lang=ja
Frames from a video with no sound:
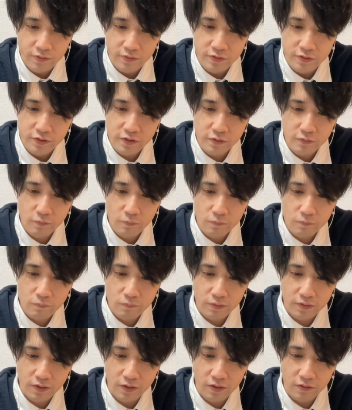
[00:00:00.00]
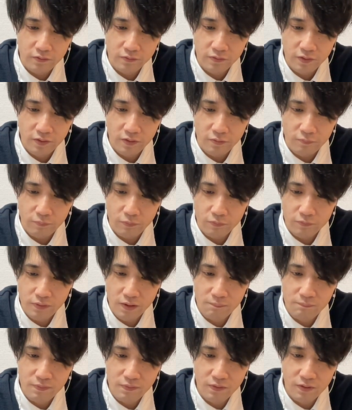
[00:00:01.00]
リオンは何なんやろ僕は
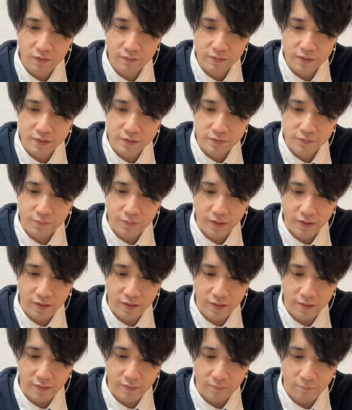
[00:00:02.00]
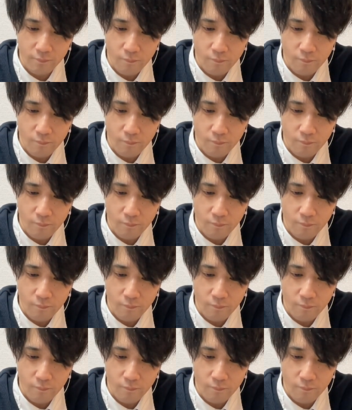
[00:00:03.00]
あんまわかんないですよね。は